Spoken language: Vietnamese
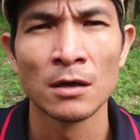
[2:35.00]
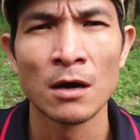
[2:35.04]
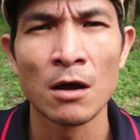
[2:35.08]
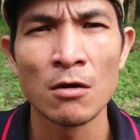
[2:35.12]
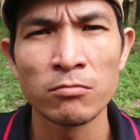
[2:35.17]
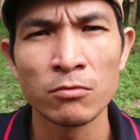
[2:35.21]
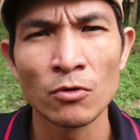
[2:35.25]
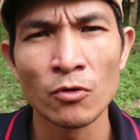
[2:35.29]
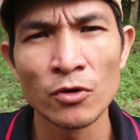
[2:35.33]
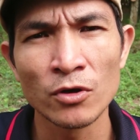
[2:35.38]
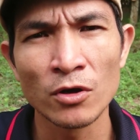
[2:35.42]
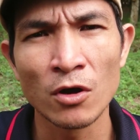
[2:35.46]

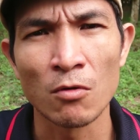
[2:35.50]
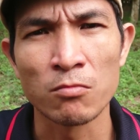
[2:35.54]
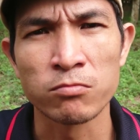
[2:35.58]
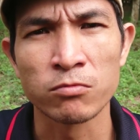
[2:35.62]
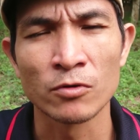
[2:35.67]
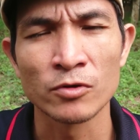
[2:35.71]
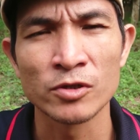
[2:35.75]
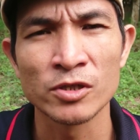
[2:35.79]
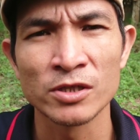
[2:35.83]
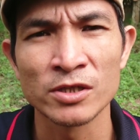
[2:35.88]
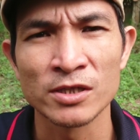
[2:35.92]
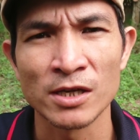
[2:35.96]
đốt cuối
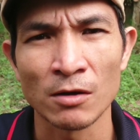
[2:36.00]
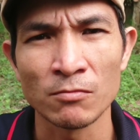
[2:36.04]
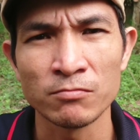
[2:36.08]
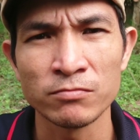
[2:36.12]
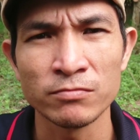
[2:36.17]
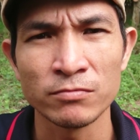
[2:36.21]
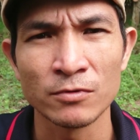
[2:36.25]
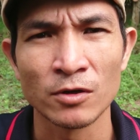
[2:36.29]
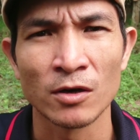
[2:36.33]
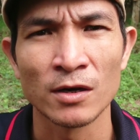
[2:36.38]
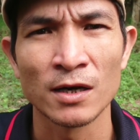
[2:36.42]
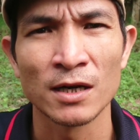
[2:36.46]
cùng của xương
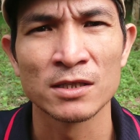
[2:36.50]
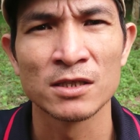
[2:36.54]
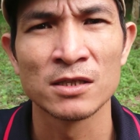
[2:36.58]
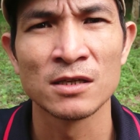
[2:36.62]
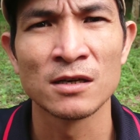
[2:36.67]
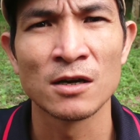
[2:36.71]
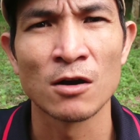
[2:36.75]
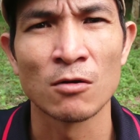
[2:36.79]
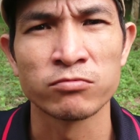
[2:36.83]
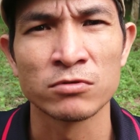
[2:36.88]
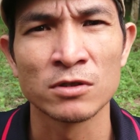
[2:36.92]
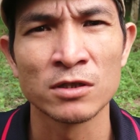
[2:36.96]
sống gọi là
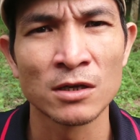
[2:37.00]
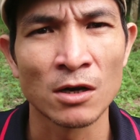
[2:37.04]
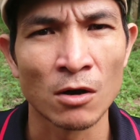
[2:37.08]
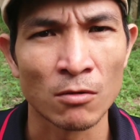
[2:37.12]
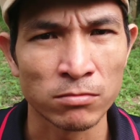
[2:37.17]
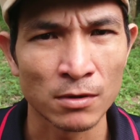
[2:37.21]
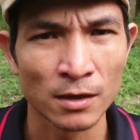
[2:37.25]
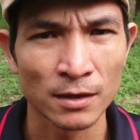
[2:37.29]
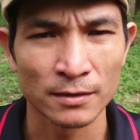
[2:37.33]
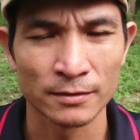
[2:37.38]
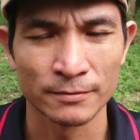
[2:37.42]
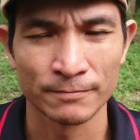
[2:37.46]
xương cùng xương
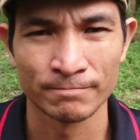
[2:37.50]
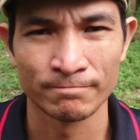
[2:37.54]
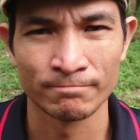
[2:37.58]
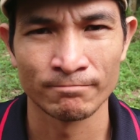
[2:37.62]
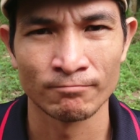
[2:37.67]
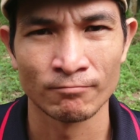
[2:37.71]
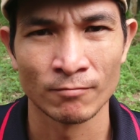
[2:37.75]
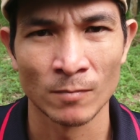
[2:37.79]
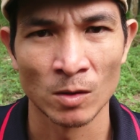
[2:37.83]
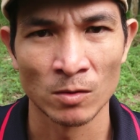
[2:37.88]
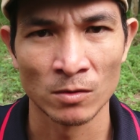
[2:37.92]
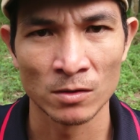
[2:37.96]
cục á
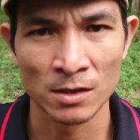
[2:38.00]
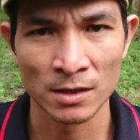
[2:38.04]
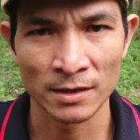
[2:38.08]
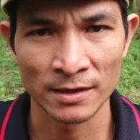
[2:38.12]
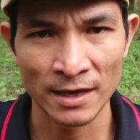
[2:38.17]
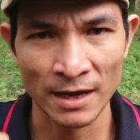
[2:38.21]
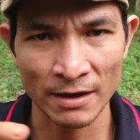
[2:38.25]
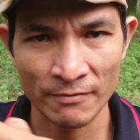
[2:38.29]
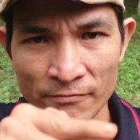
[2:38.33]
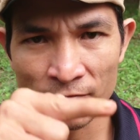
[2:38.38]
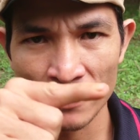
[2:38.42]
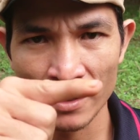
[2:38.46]
người
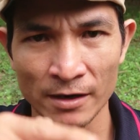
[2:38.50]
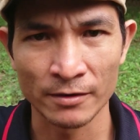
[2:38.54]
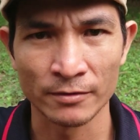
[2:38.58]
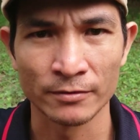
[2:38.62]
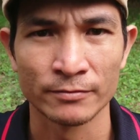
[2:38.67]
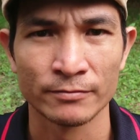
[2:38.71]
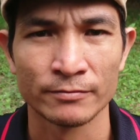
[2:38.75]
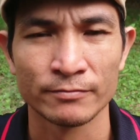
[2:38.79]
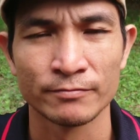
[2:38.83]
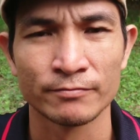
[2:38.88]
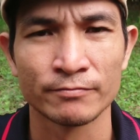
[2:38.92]
châm vào